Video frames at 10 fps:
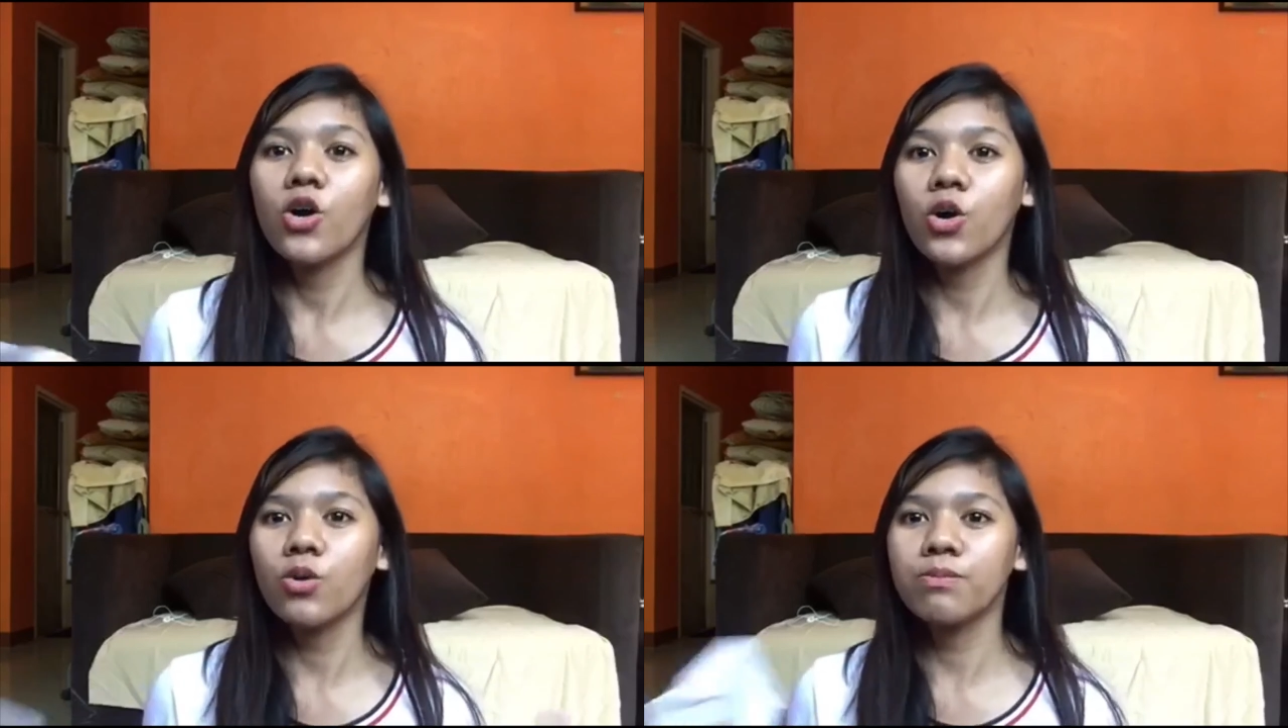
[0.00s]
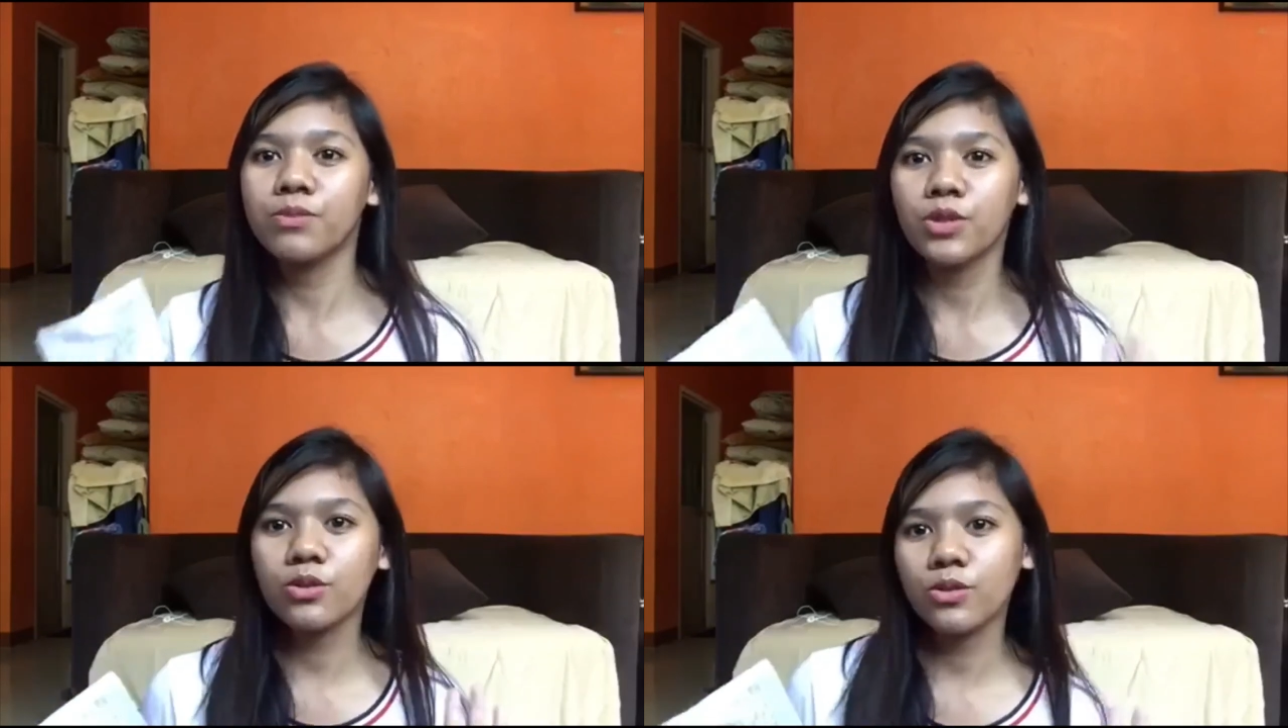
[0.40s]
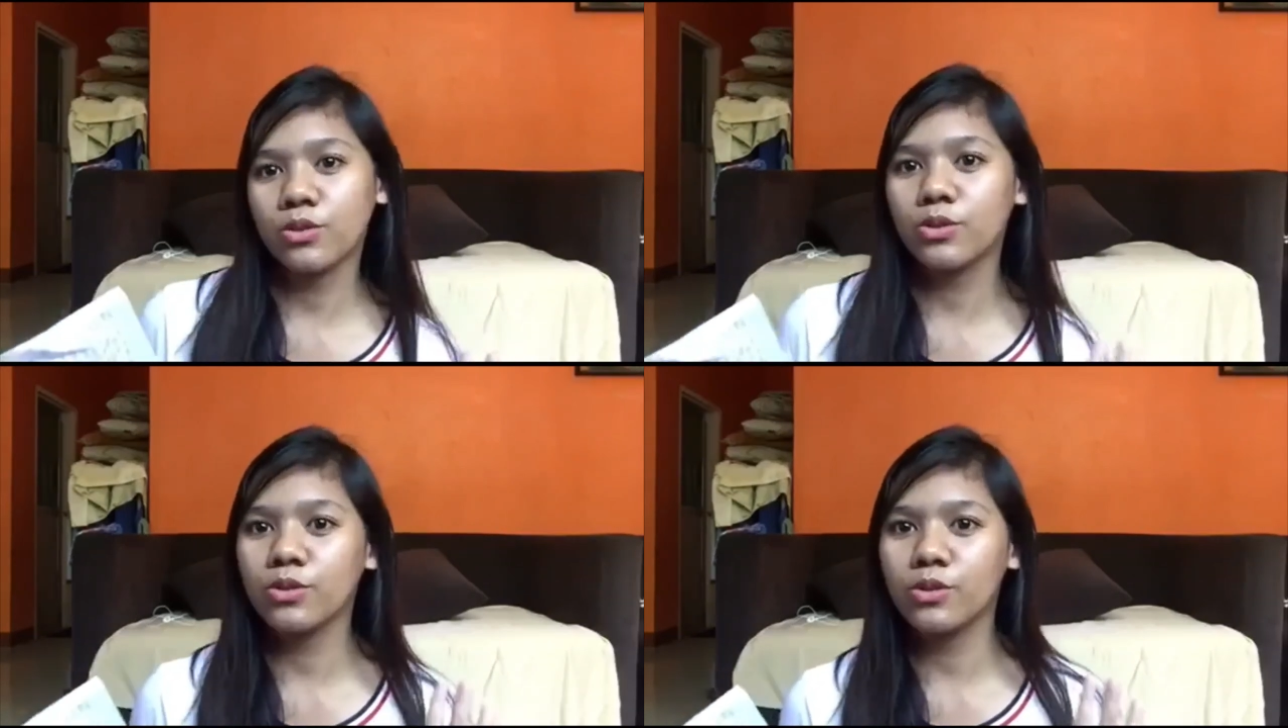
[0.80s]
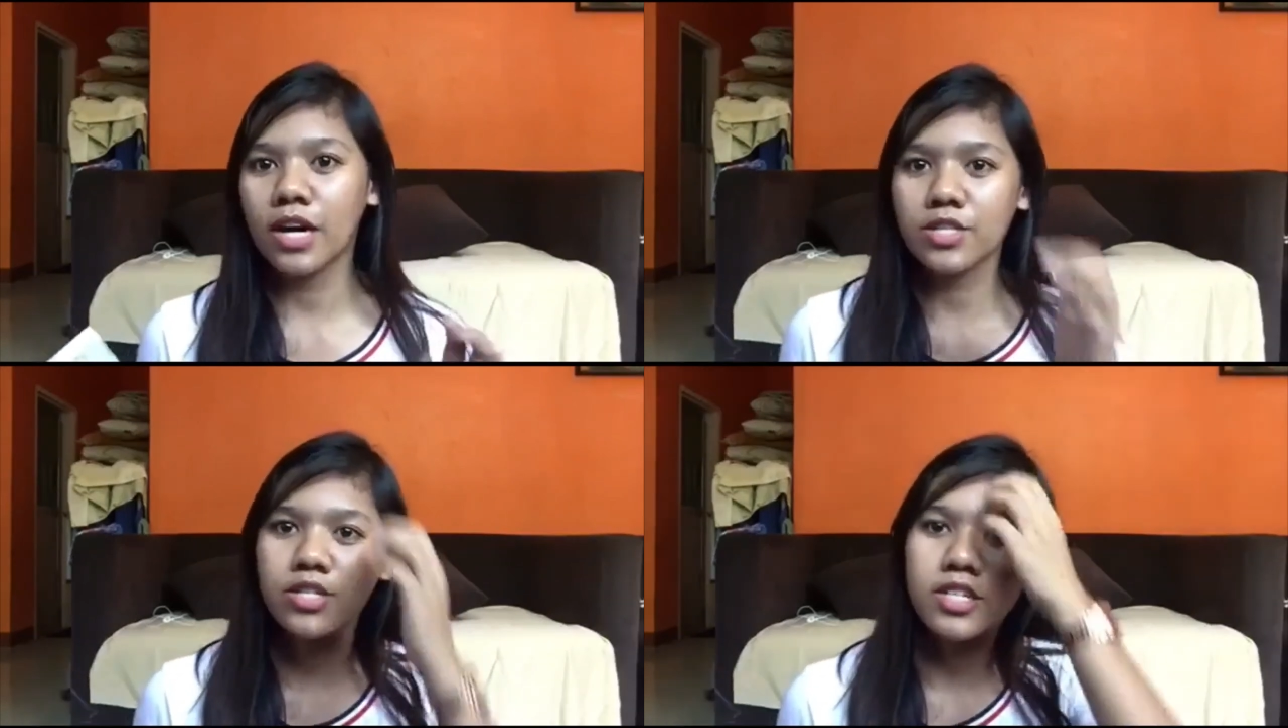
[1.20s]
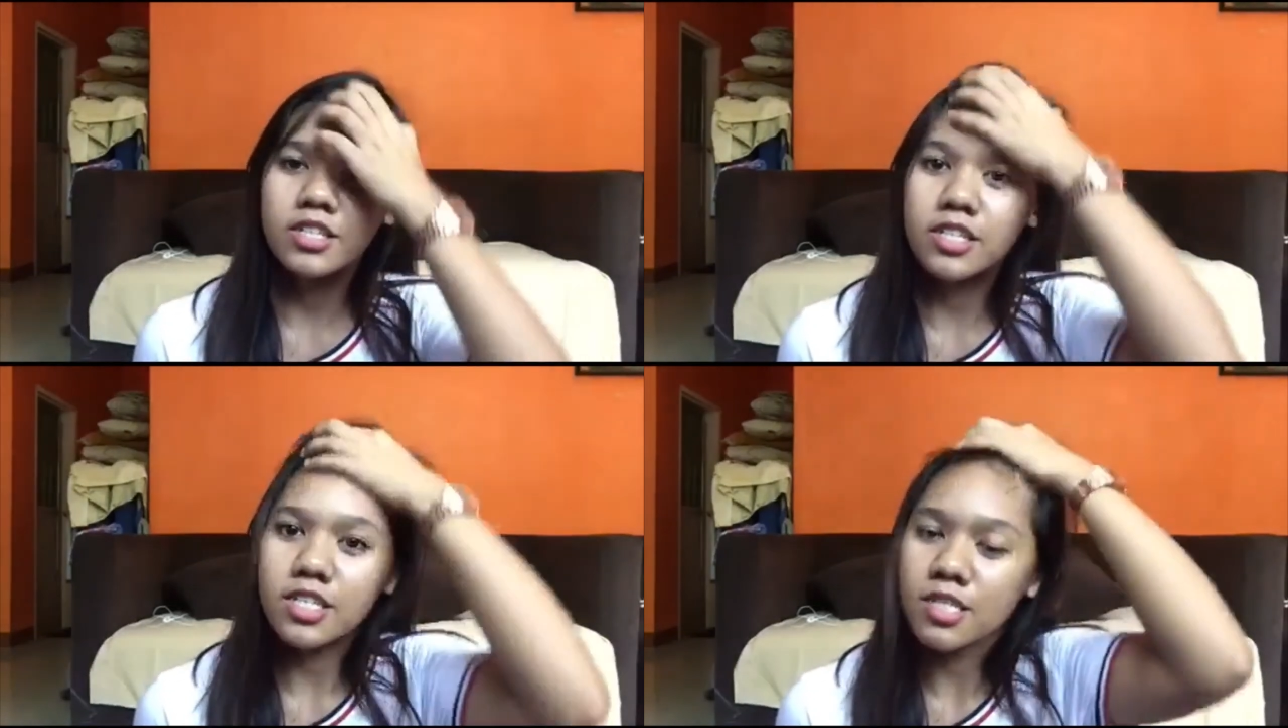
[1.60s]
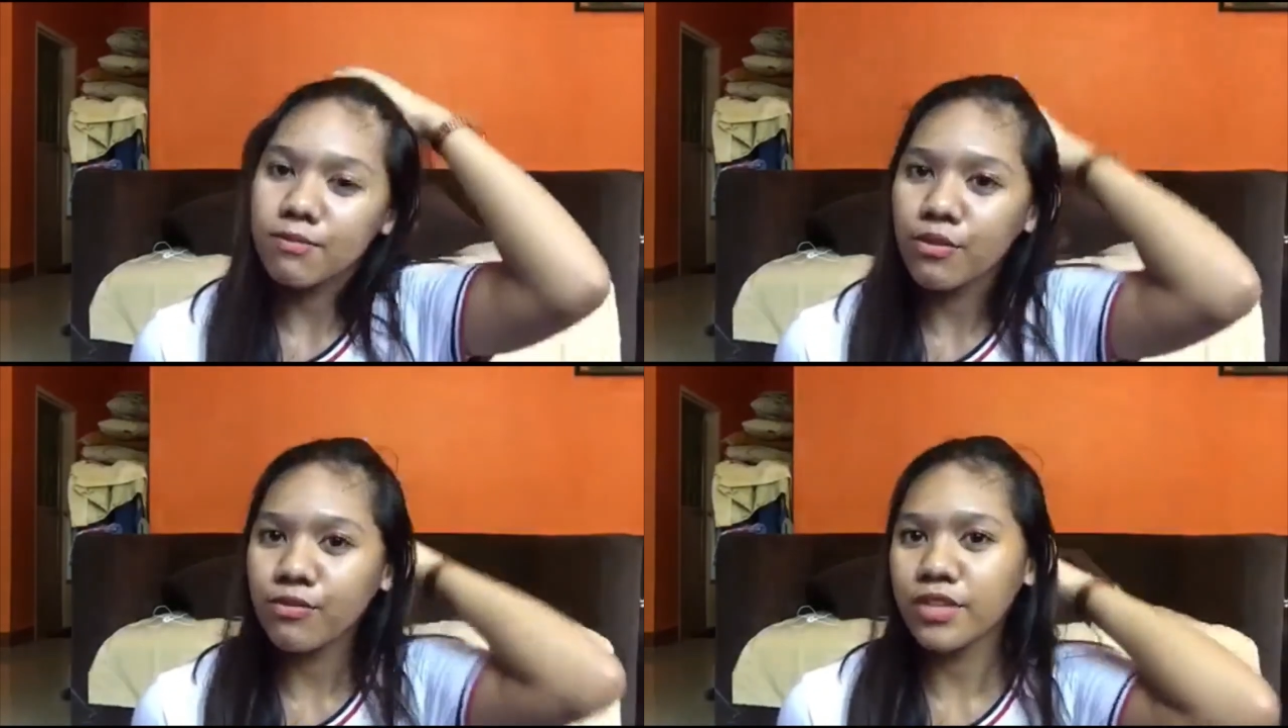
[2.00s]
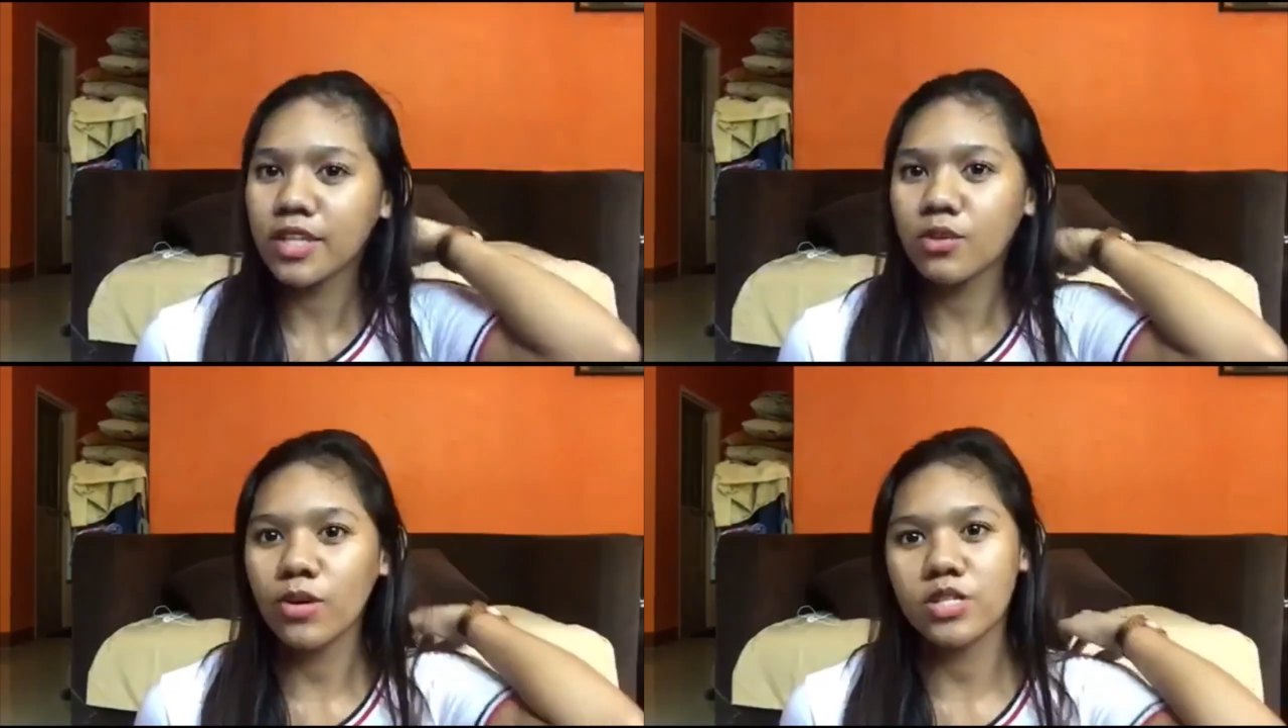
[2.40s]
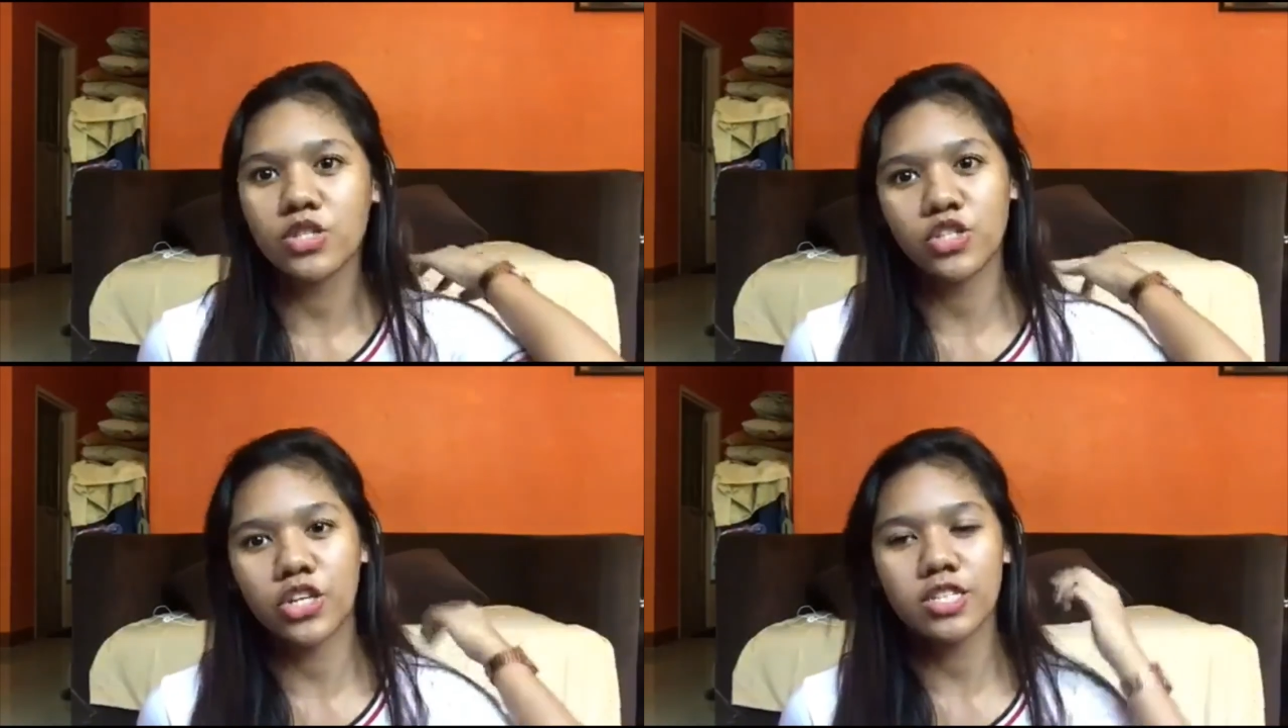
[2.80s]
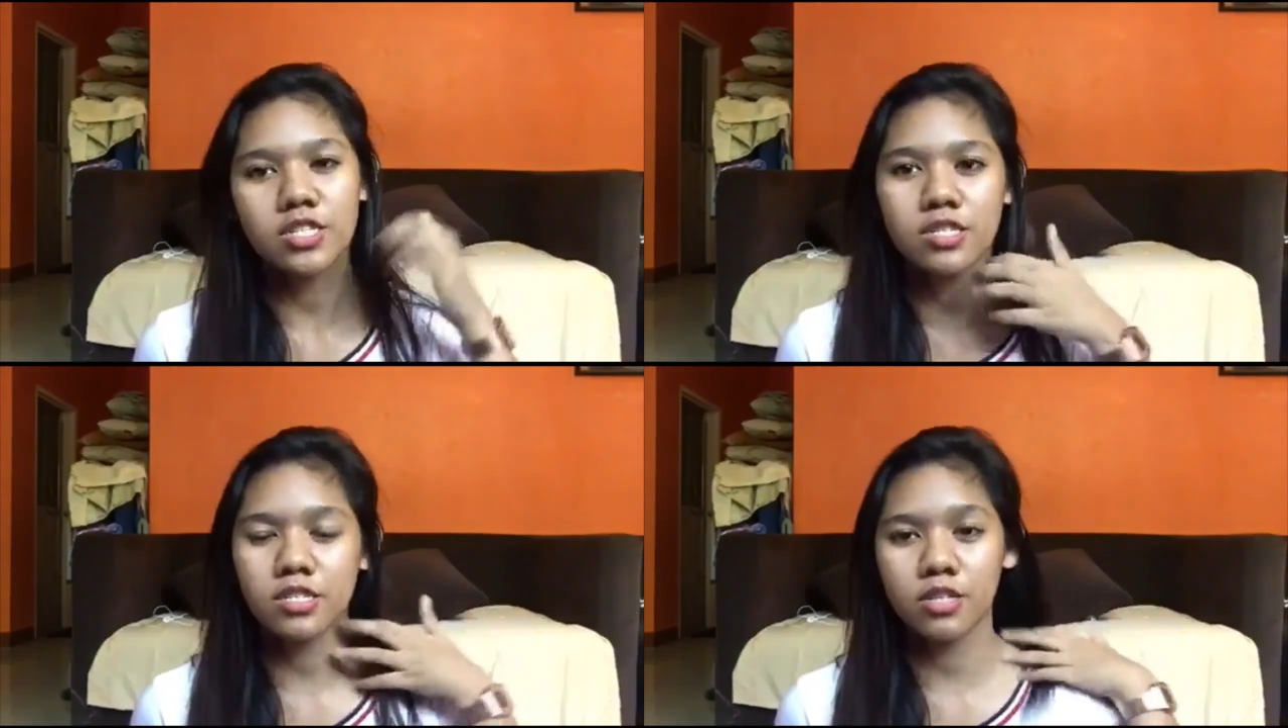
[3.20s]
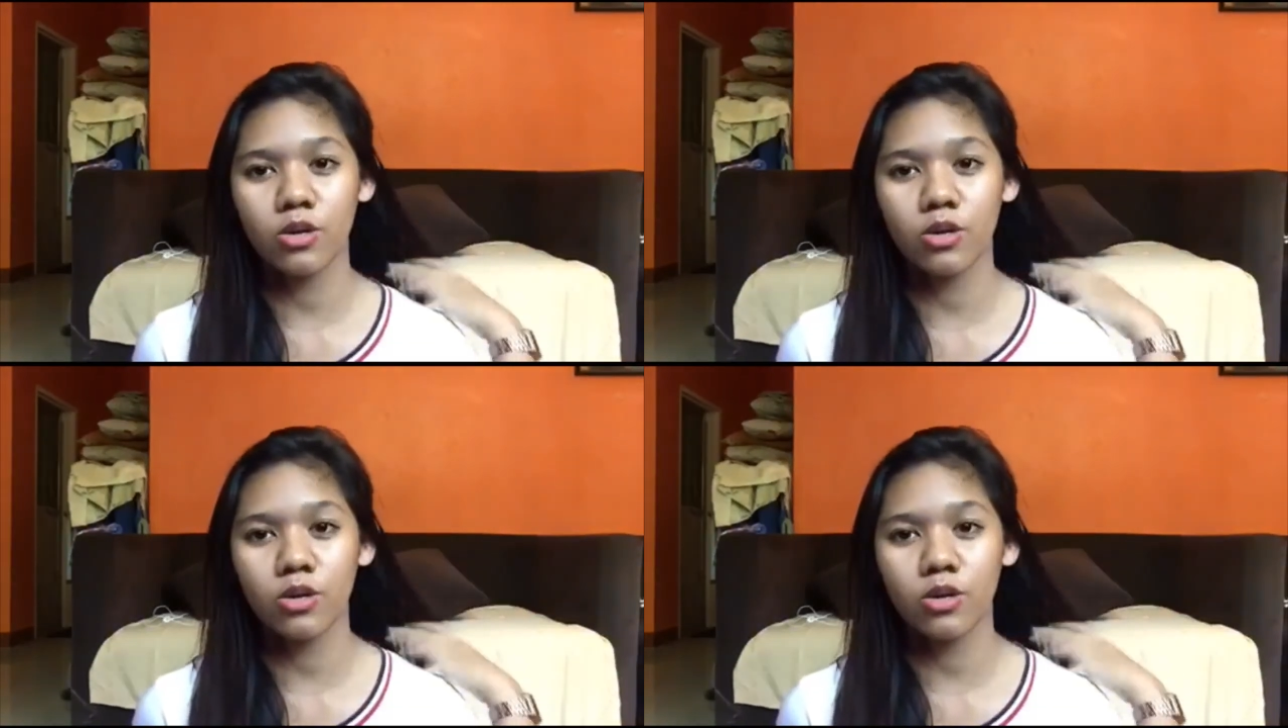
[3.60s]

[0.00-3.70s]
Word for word: Hope you answer these 15 questions.